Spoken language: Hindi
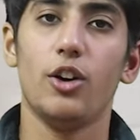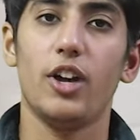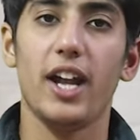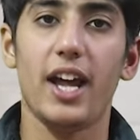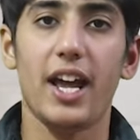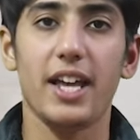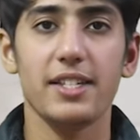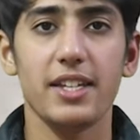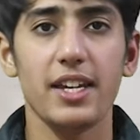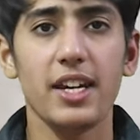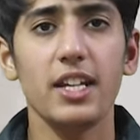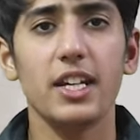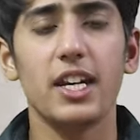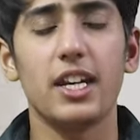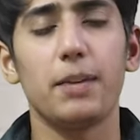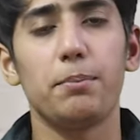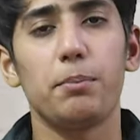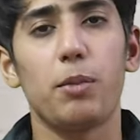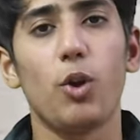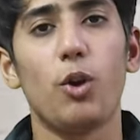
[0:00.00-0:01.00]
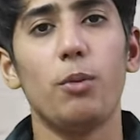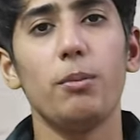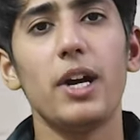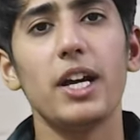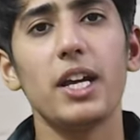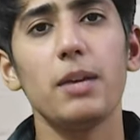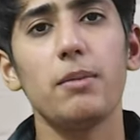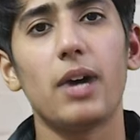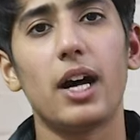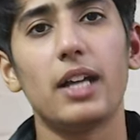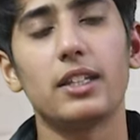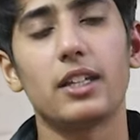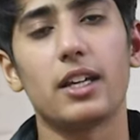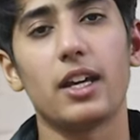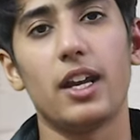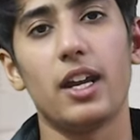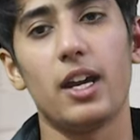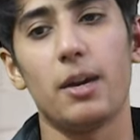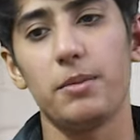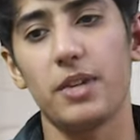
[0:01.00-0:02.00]
और ऐसे ही डिप्लोमा की बात
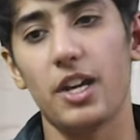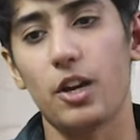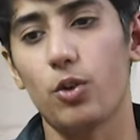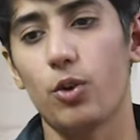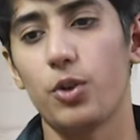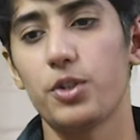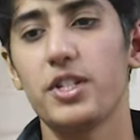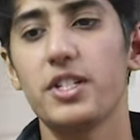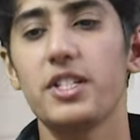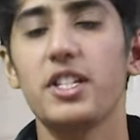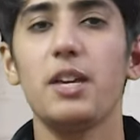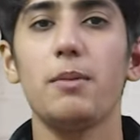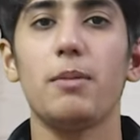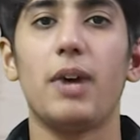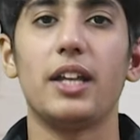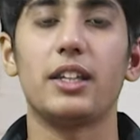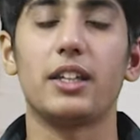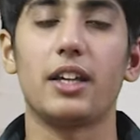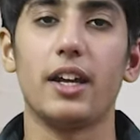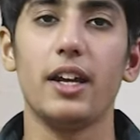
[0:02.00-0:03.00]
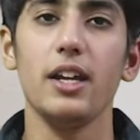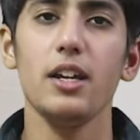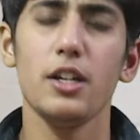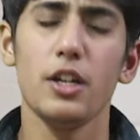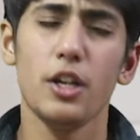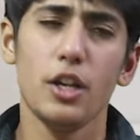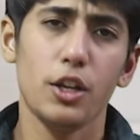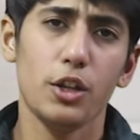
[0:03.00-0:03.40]
करें हम या कोर्सेज़ की बात करें